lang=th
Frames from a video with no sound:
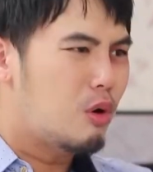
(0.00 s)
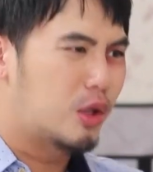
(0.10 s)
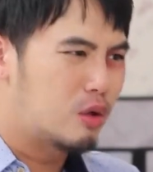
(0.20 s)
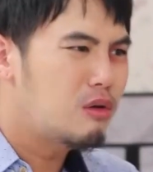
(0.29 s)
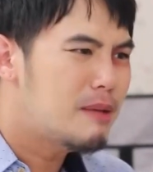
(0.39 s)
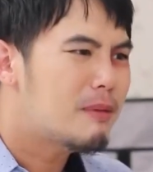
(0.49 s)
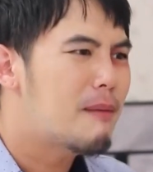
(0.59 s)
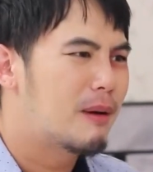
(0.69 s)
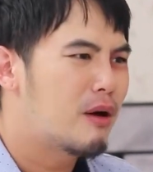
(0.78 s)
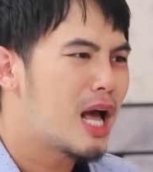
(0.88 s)
หน่อยต้องรีบก
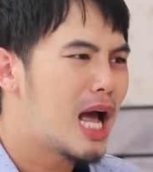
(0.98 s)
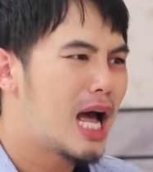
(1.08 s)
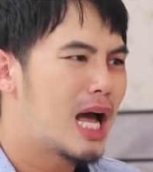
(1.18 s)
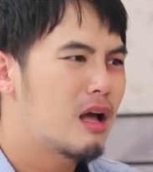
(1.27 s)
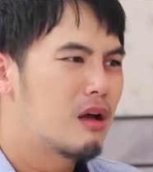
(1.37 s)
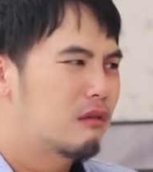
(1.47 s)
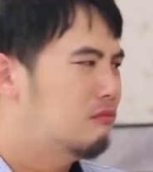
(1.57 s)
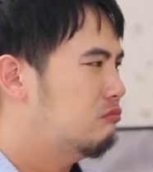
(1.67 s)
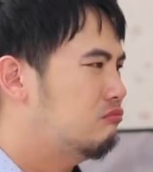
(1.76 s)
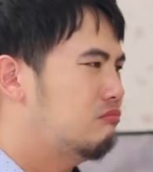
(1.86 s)
ลับแล้วนะคะ
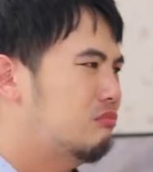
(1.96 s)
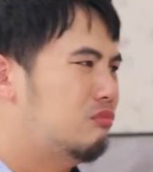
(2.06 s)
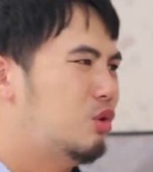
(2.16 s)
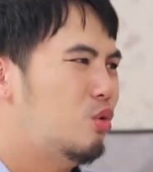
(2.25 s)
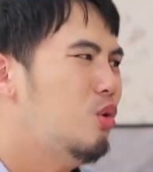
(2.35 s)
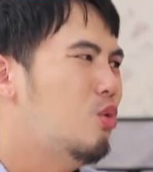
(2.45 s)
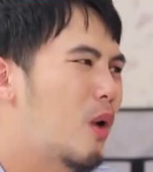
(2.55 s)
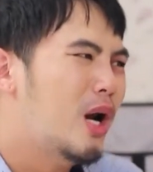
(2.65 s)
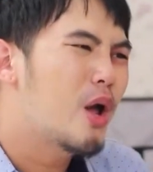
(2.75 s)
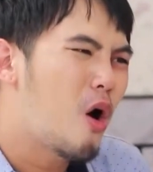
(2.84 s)
คุณหนู
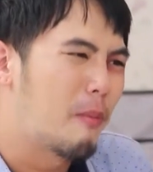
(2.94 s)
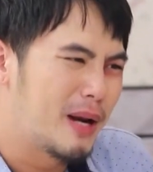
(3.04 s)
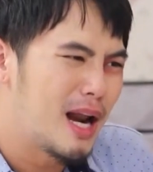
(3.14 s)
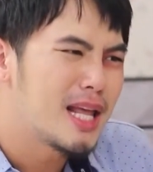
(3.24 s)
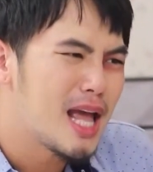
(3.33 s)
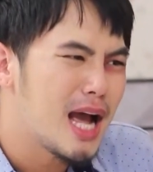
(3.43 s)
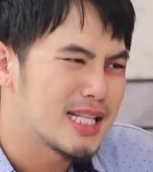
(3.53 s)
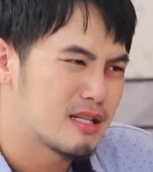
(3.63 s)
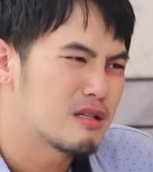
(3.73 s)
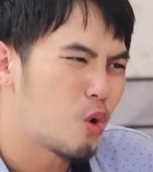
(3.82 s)
ว่าหน่อยออกไปได้หรือยัง
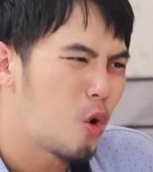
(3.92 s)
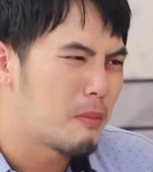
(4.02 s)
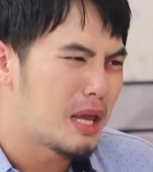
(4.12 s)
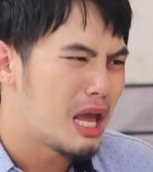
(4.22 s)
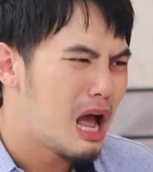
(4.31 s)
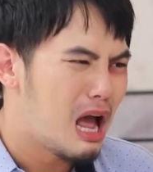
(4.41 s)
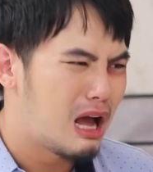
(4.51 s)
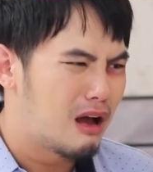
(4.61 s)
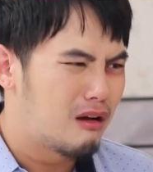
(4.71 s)
อาจจะเจอคนไหมย่า